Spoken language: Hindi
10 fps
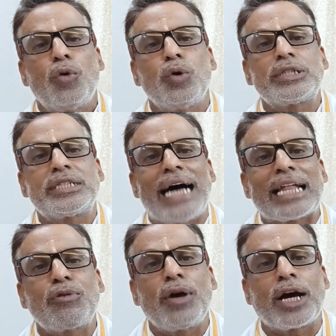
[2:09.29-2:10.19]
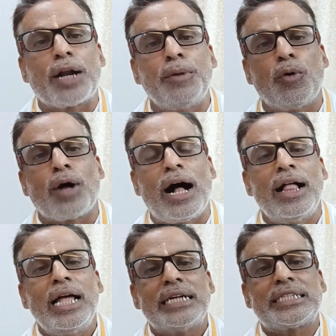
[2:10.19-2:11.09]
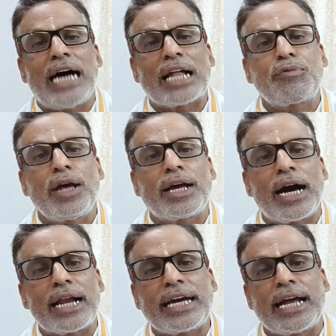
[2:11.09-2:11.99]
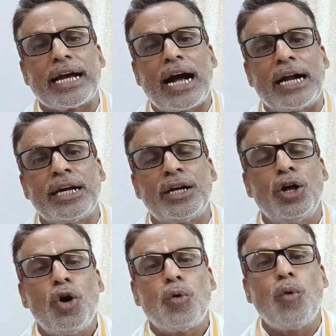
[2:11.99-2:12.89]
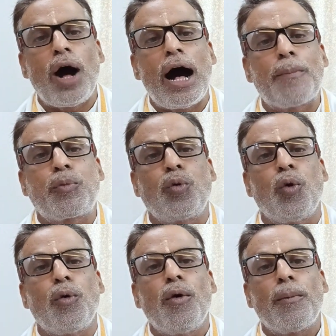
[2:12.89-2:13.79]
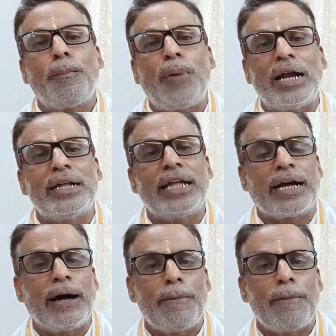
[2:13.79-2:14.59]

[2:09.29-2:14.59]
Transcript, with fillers: वो सातवें घर में होगा सातवें घर के रिगार्डिंग वो आपको फल देगा